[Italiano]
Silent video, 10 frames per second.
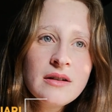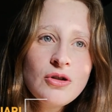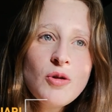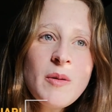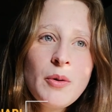
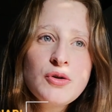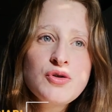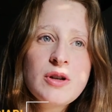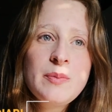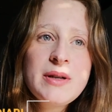Come
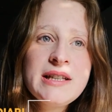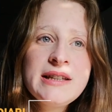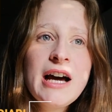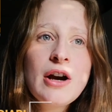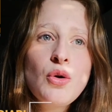posso
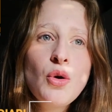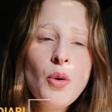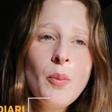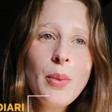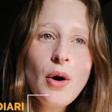rappresentarlo
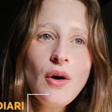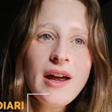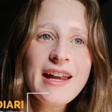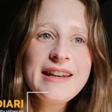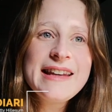con
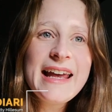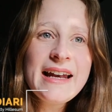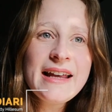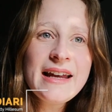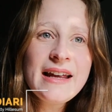poche,
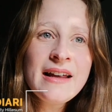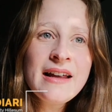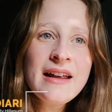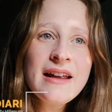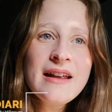tenere
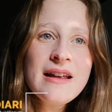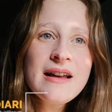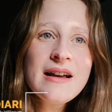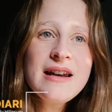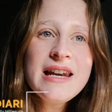
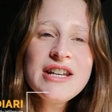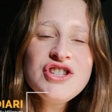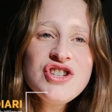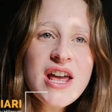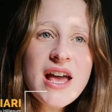
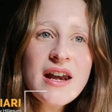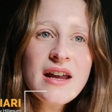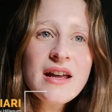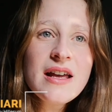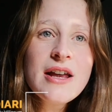
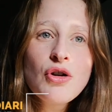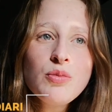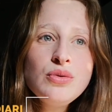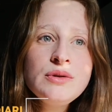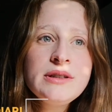leggere e
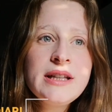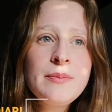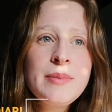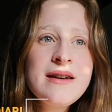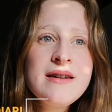robuste
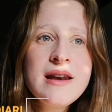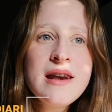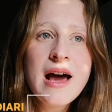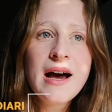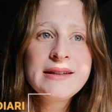
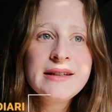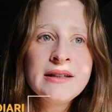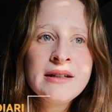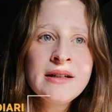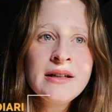
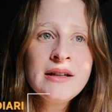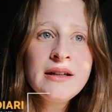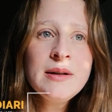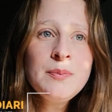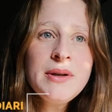pennellate,
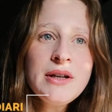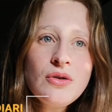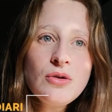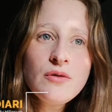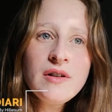il
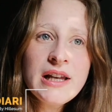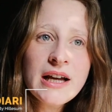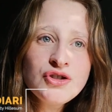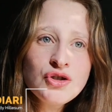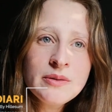piccolo
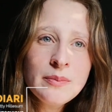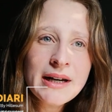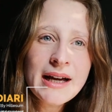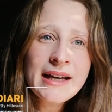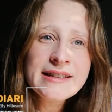villaggio di baracche